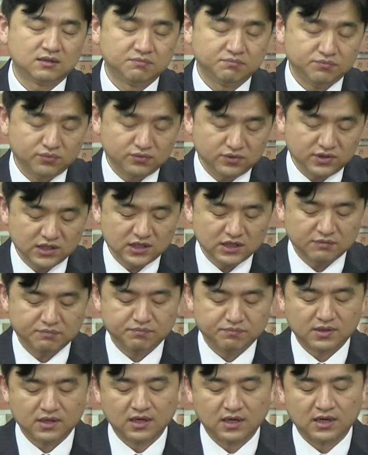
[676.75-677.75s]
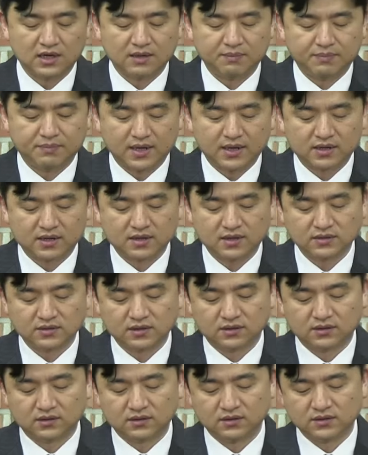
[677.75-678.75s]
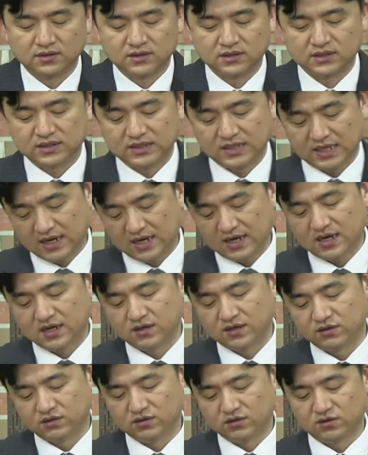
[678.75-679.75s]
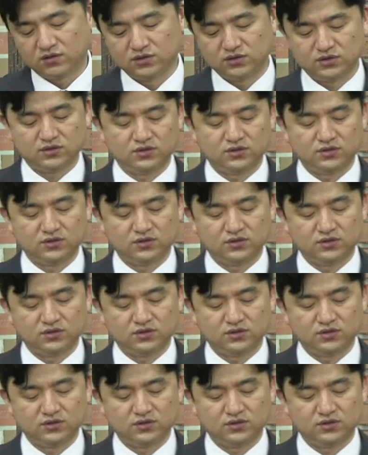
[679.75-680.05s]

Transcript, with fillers: 뿌리 깊게 박혀 있었던 생각이었던 것이죠.